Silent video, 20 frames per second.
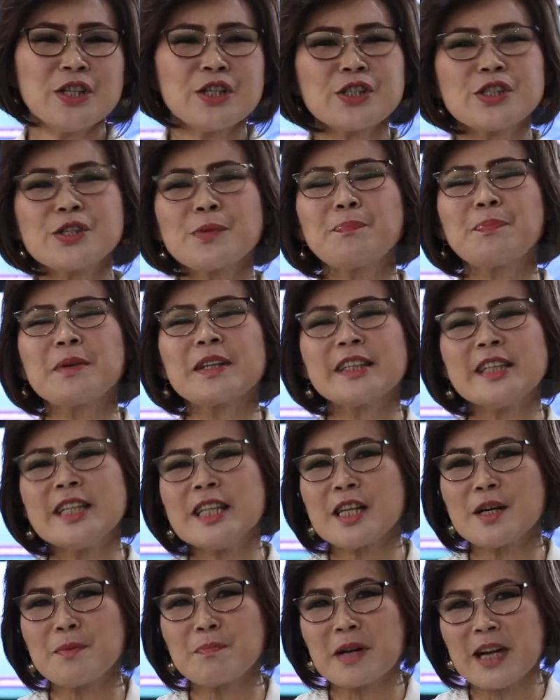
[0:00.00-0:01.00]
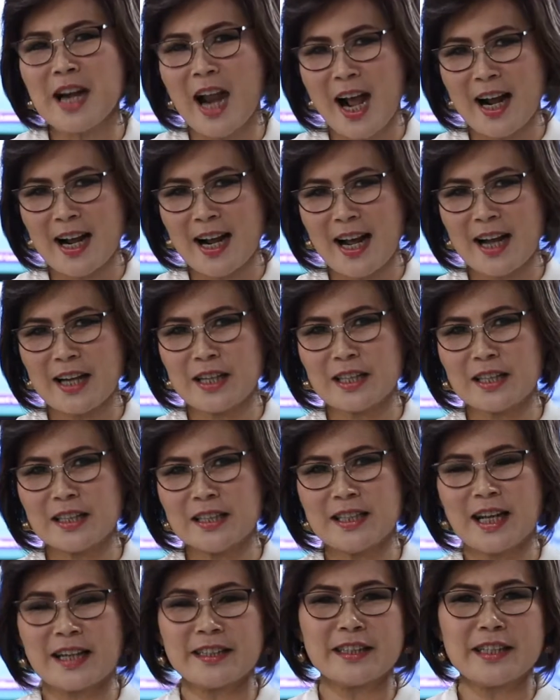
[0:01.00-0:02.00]
seperti
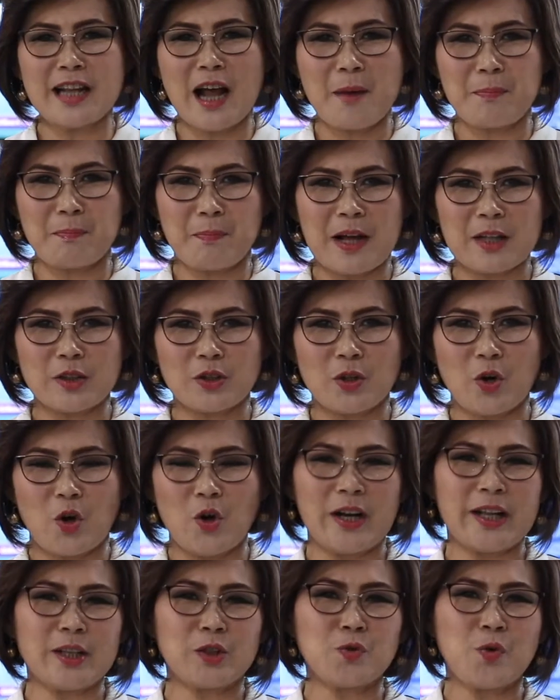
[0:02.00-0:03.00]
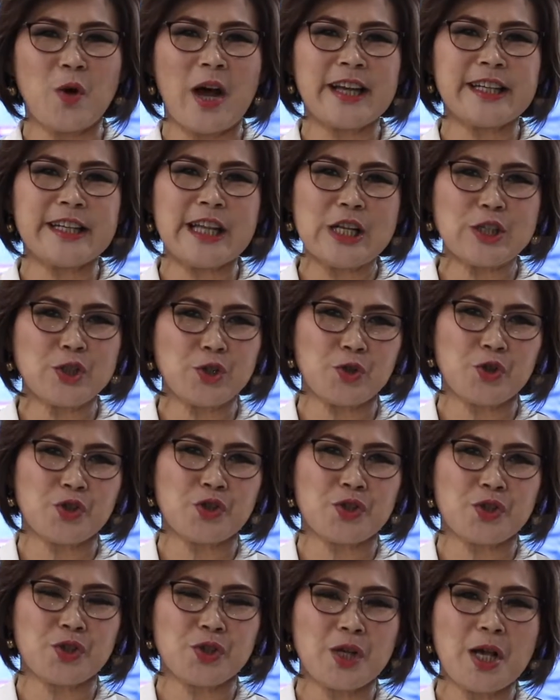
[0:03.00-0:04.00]
kemenangan yang didapat oleh Tuhan
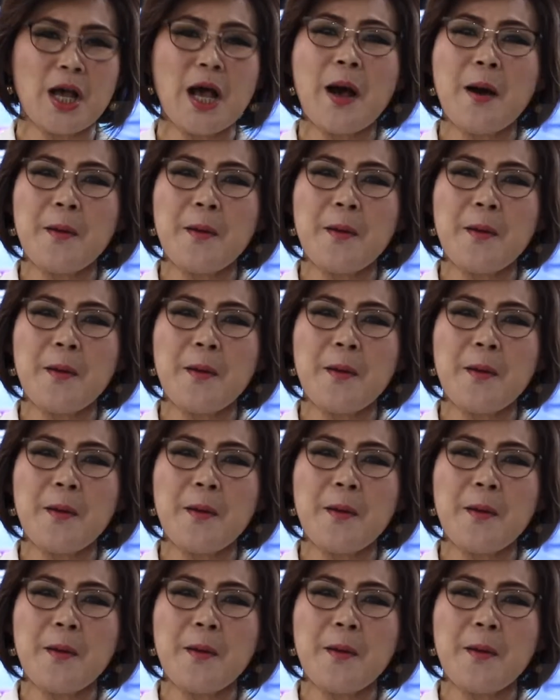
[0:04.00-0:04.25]
Yesus.